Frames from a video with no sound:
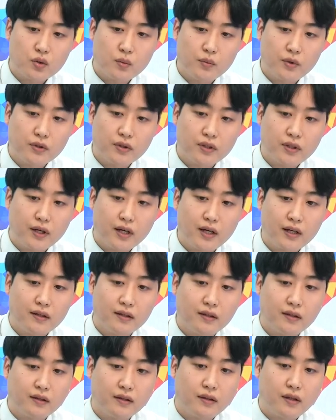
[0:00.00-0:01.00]

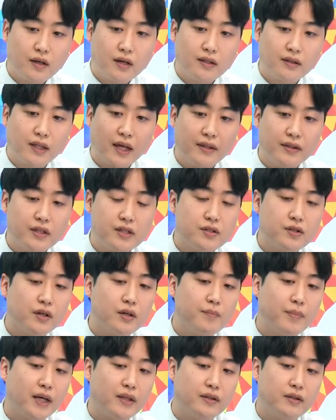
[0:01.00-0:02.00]
종목들에 대한
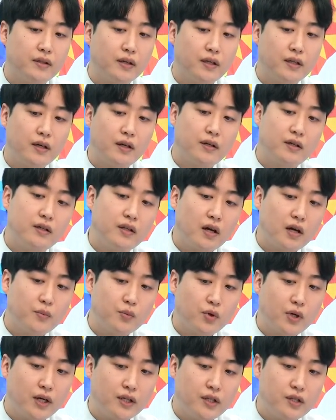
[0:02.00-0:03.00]
단기적인 반등에 대한
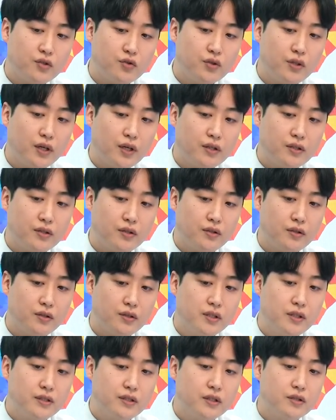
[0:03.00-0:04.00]
기대감도 가질 수 있겠죠.
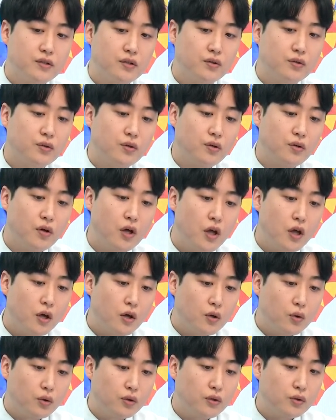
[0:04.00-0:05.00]
실제적으로
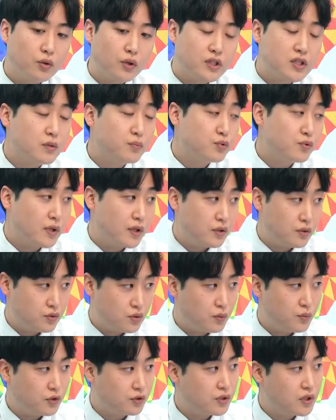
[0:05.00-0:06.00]
오늘도 화장품 관련
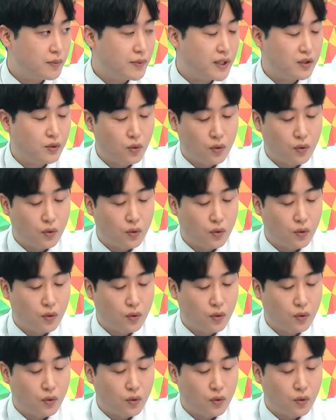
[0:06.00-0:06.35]
종목들이 많이